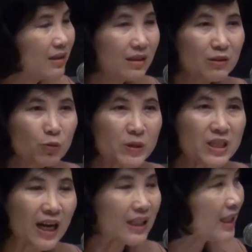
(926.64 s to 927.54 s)
เครื่องอุป
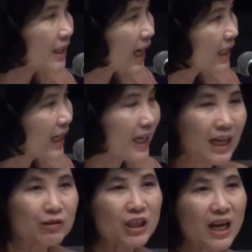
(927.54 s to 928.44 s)
สรรคกีดกั้นการ
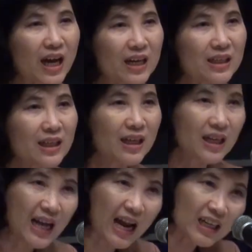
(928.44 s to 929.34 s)
เข้าตลาด
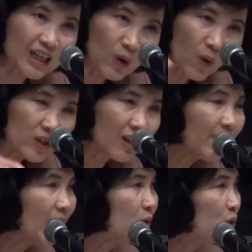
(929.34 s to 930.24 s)
การกระโดด
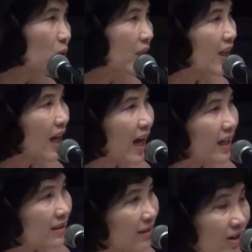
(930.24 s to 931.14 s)
เข้าไปลงทุนในตลา
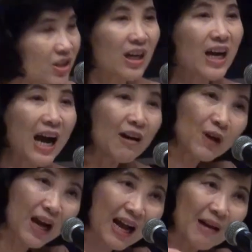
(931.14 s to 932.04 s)
ดก็จะข้า
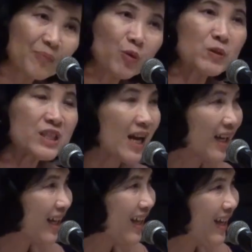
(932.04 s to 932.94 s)
วข้ามอุปสร
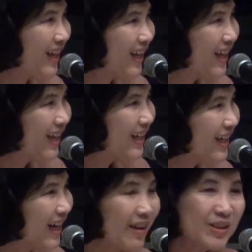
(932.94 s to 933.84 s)
รค
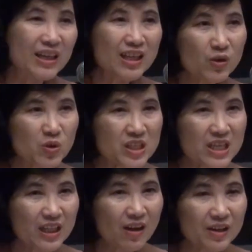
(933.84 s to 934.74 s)
นะคะอย่างอินโดนี
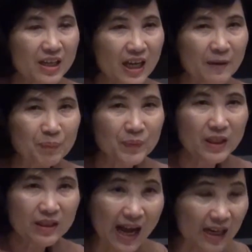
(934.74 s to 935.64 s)
เซียตอนนี้
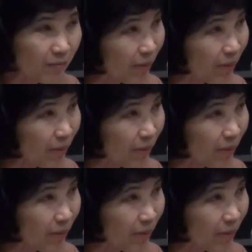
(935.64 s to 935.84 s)
ตั้ง